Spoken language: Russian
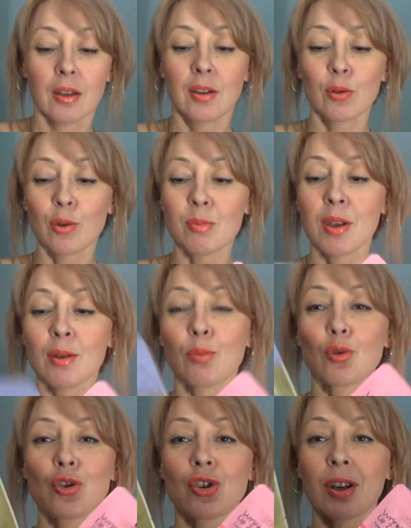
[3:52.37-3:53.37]
Тут у меня
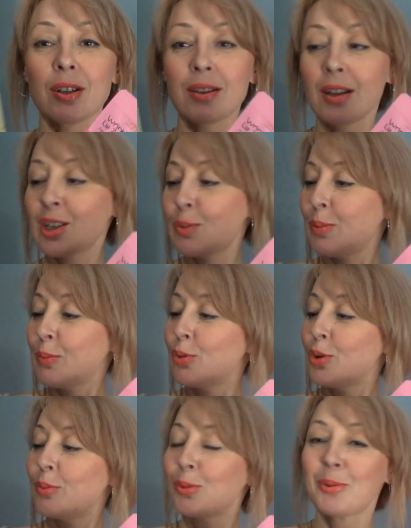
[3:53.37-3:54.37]
немножечко осталось,
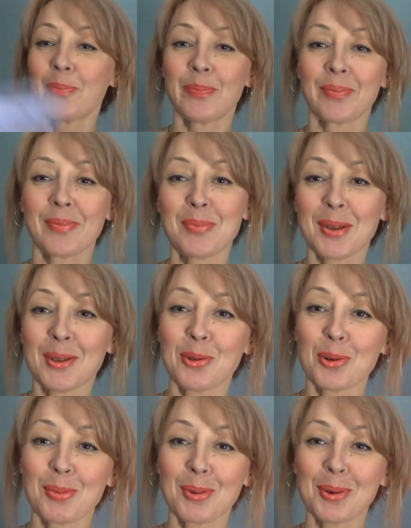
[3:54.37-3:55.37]
по-моему, перед
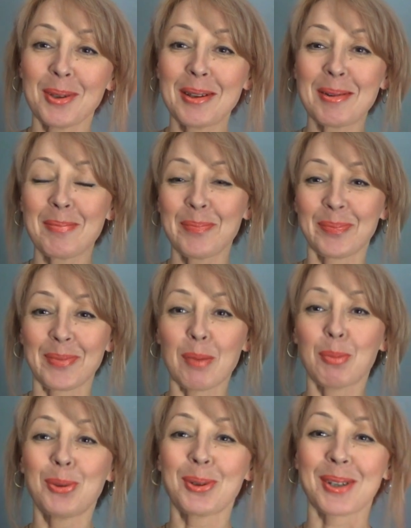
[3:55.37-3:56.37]
Новым годом
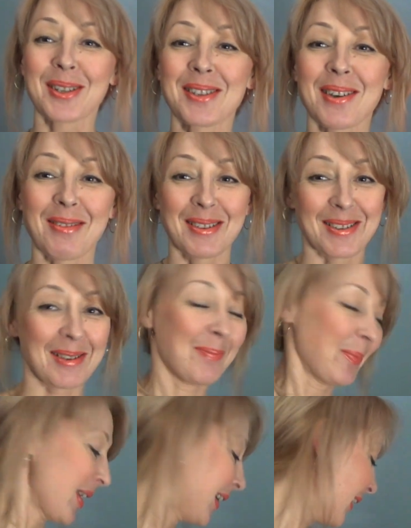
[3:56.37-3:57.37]
я буду красавицей.
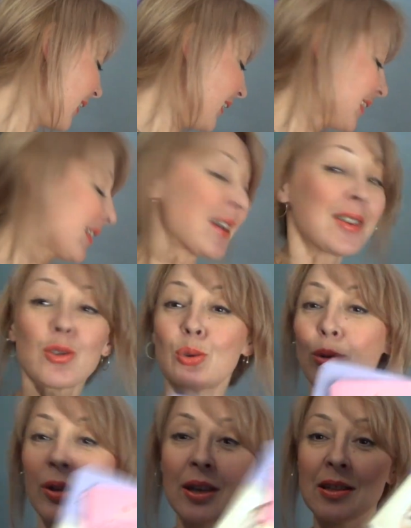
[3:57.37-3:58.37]
Так
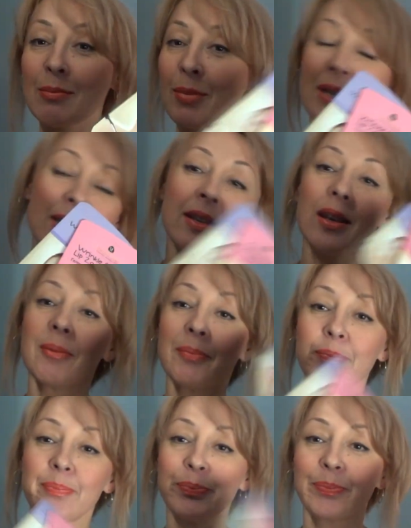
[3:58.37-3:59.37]
что эти маски,
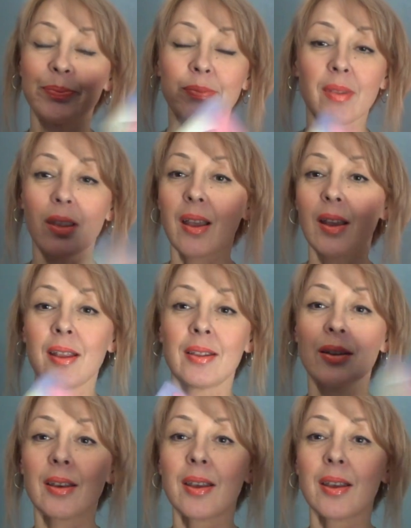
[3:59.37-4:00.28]
это,